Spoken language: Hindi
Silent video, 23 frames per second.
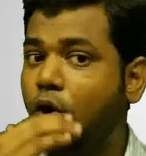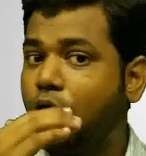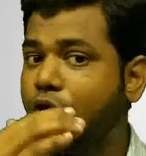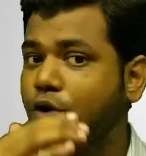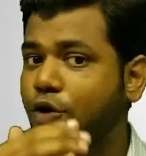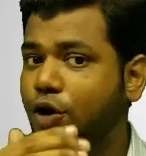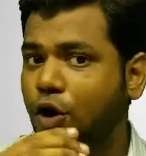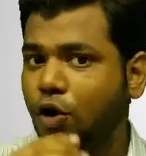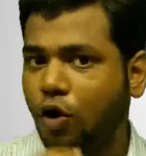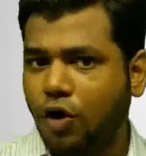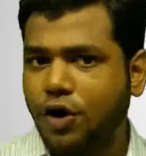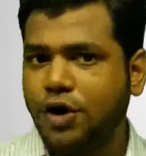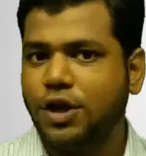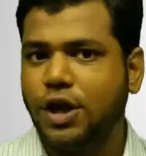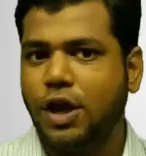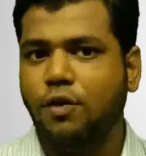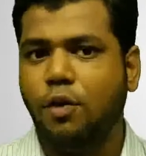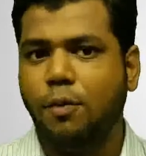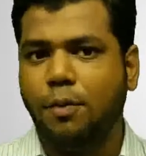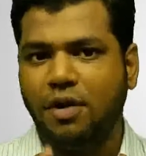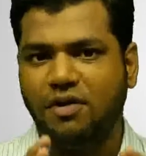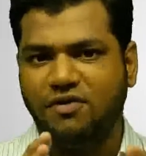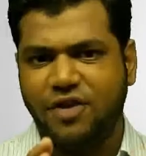ऑडियो रिकॉर्ड
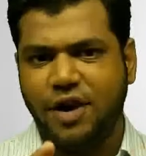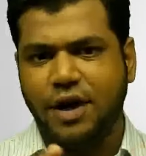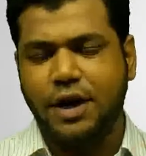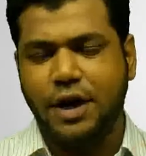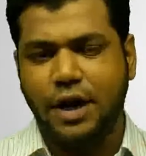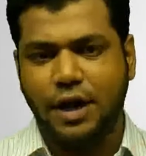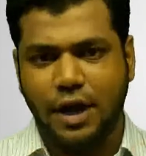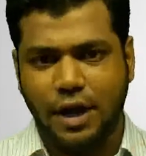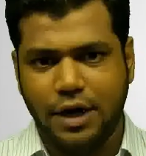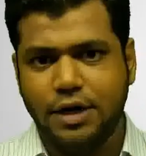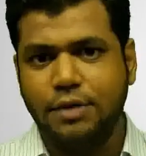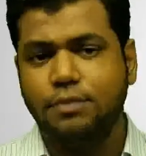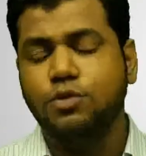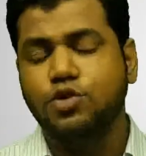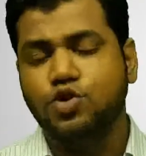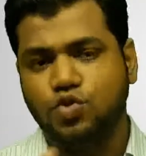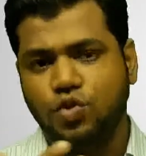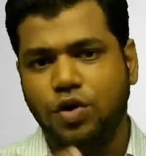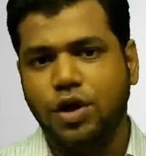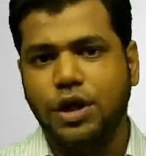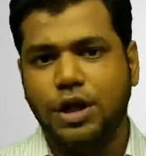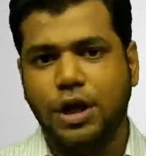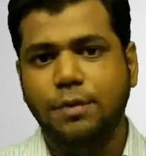किया है वो परफेक्ट है यानी हम
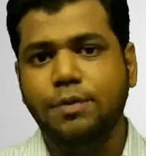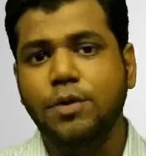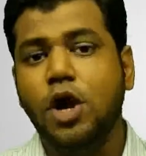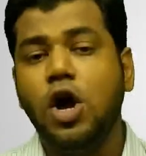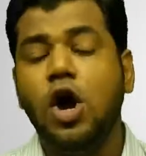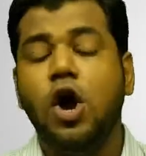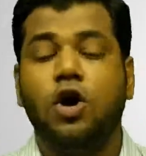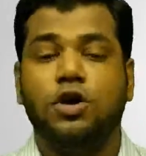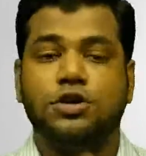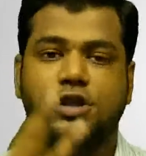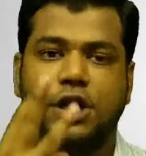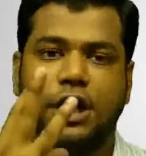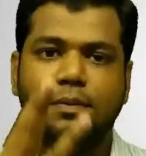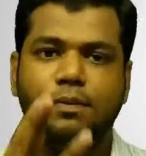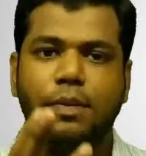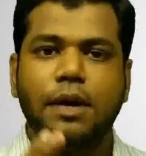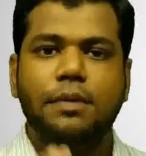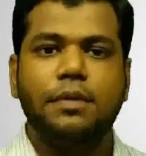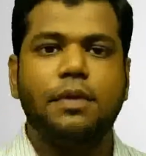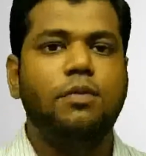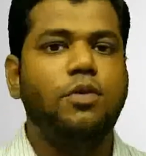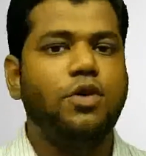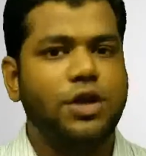सुनेंगे और थर्ड
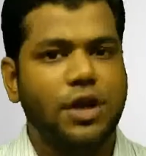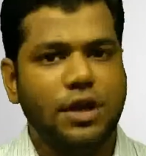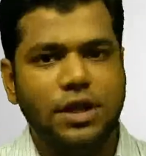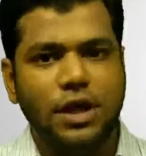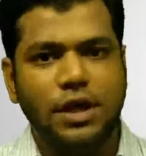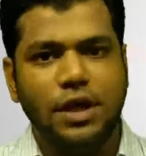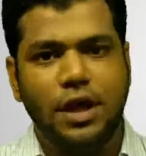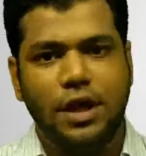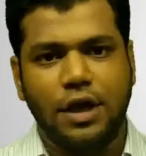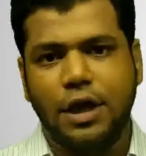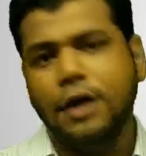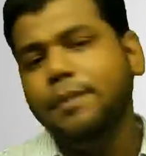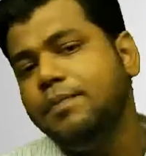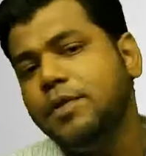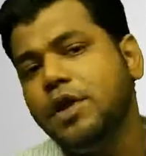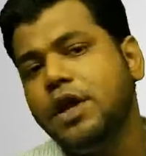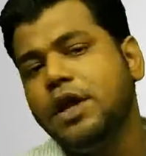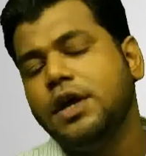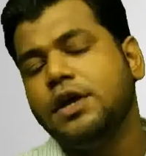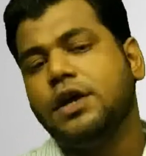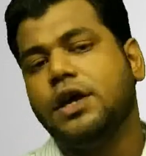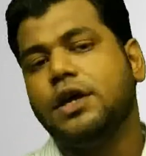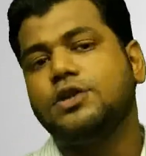पार्ट में हम लोग ये देखेंगे
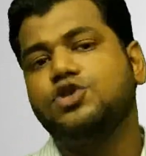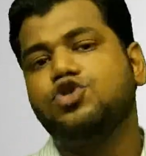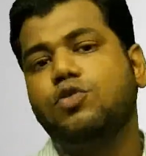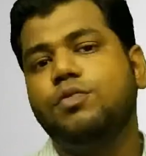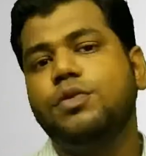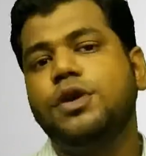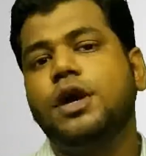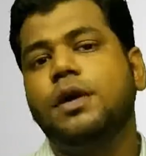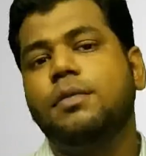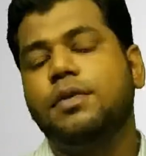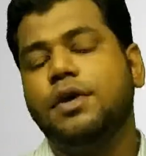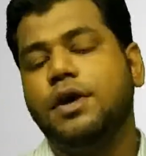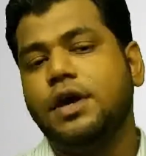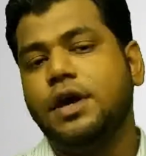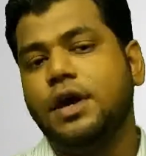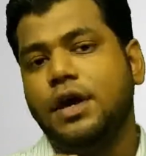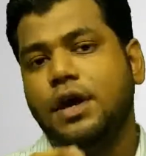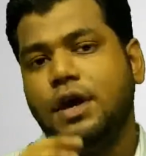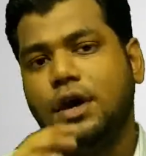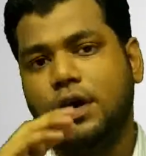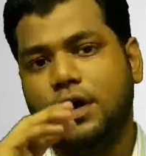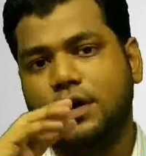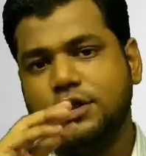कि जो भी हमें
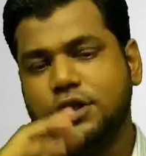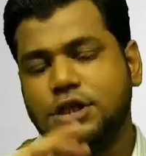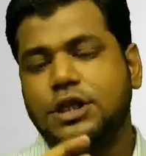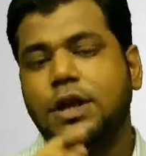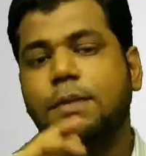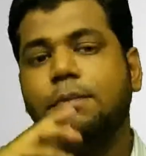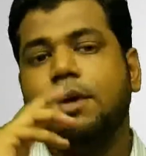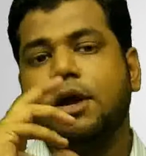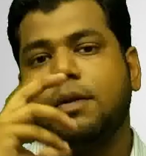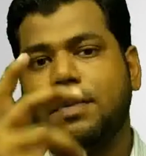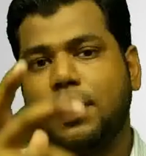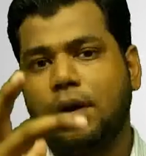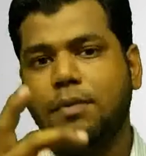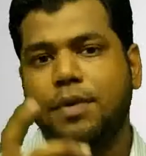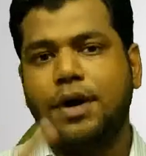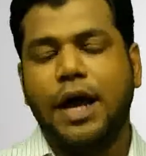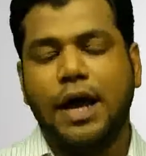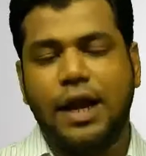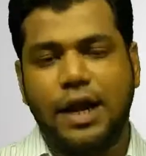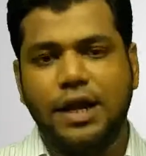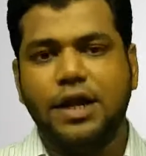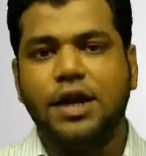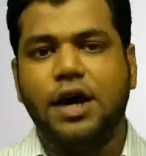जिस नंबर पर हमें
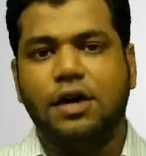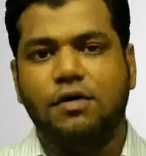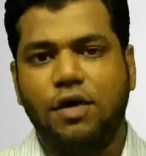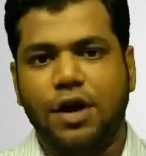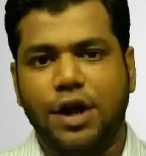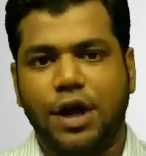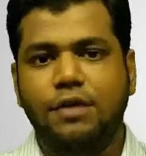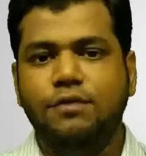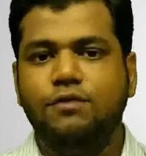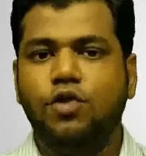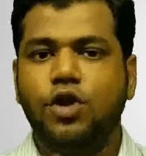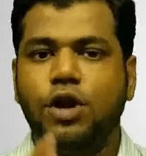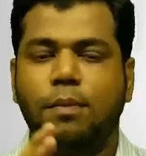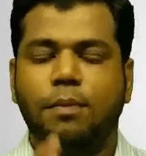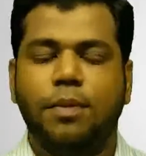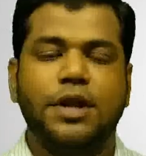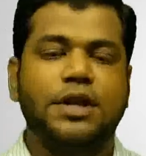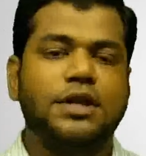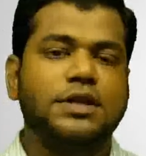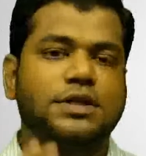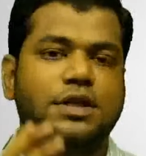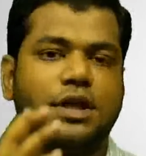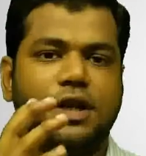डायलिंग करवाना है वो
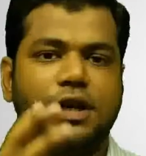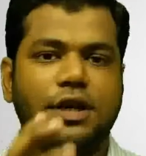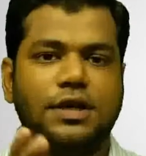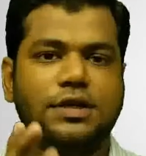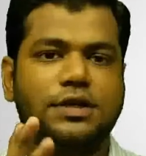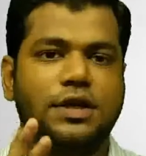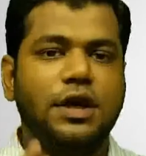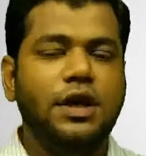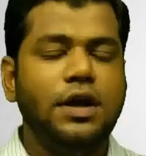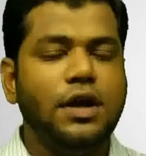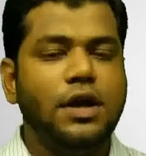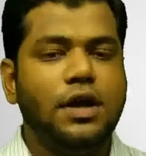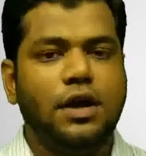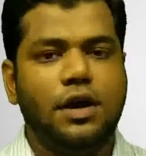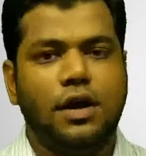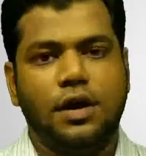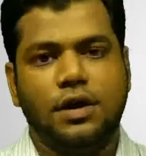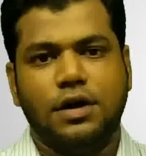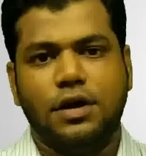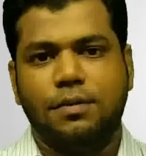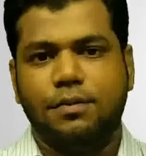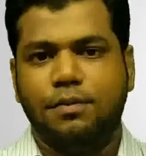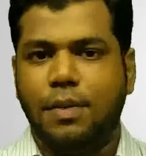नंबर किस तरीके तरीके से
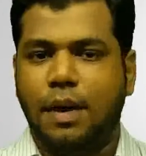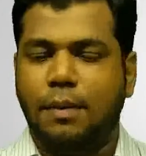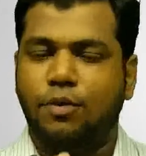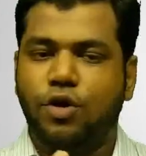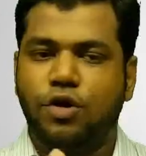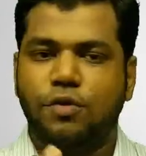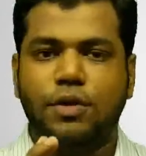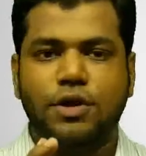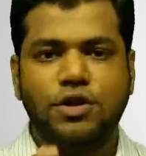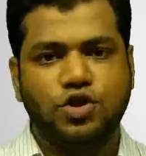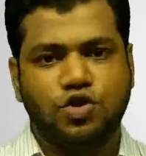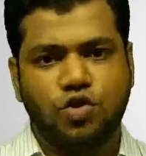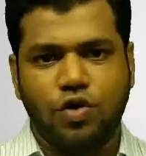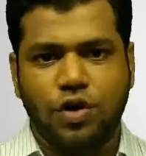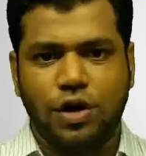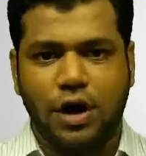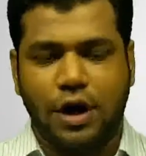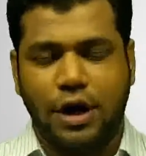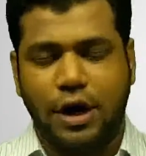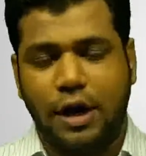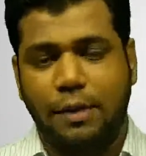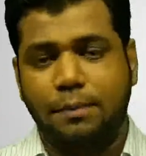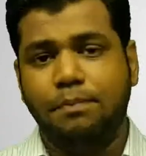मेमोरी में इंस्टॉल
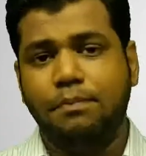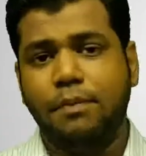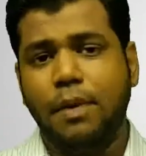करना है